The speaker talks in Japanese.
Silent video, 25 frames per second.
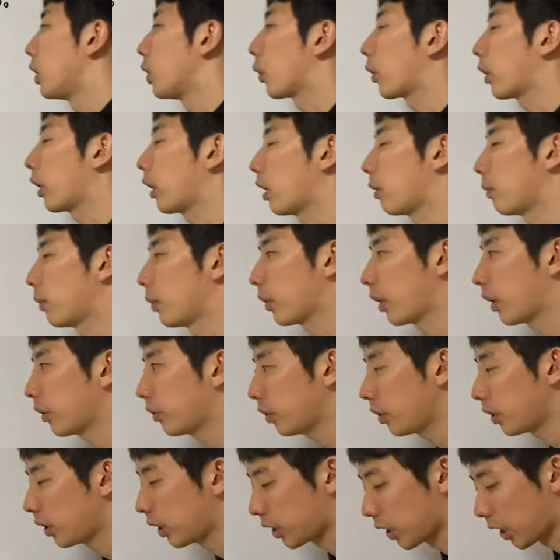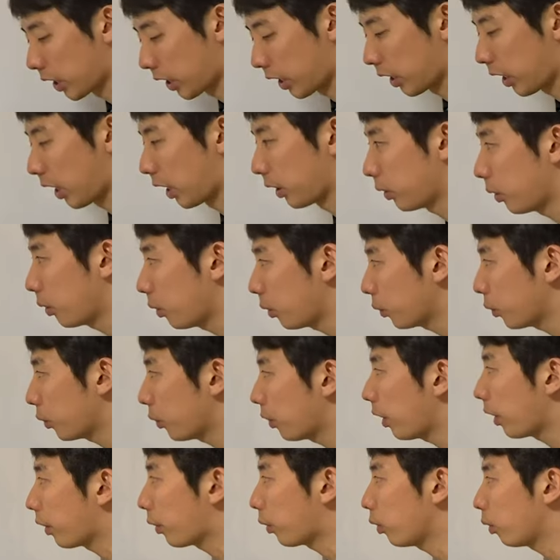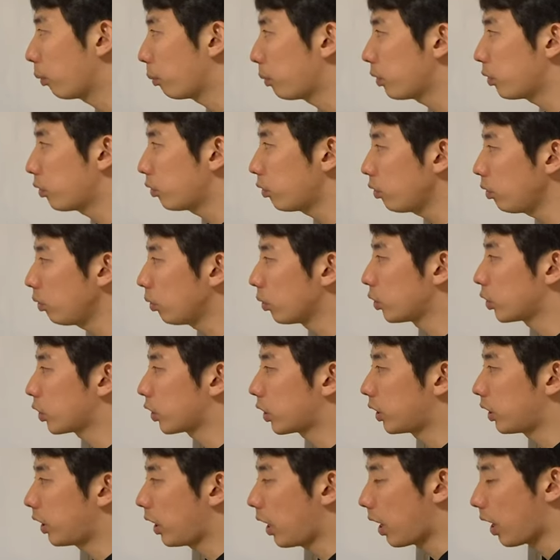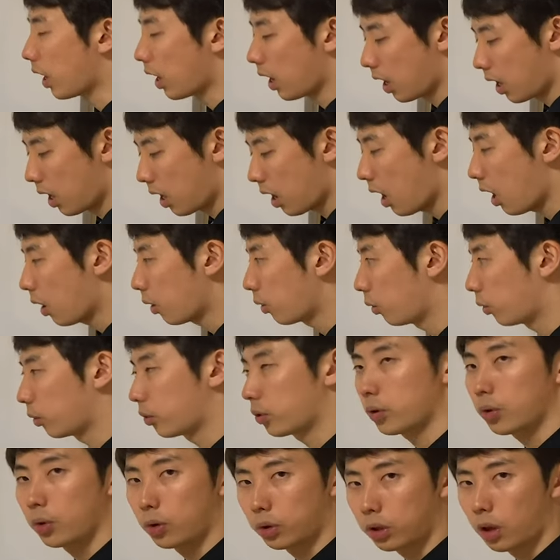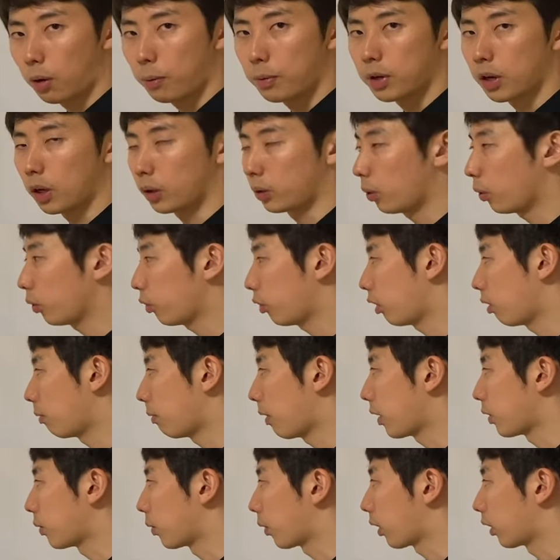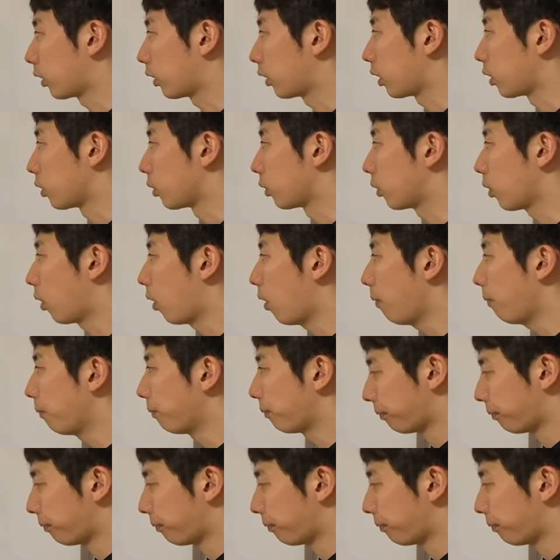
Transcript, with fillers: 余計なものがついてちゃいけないということでこの3つの式で R を作るためにはどうすればいいのかっていうと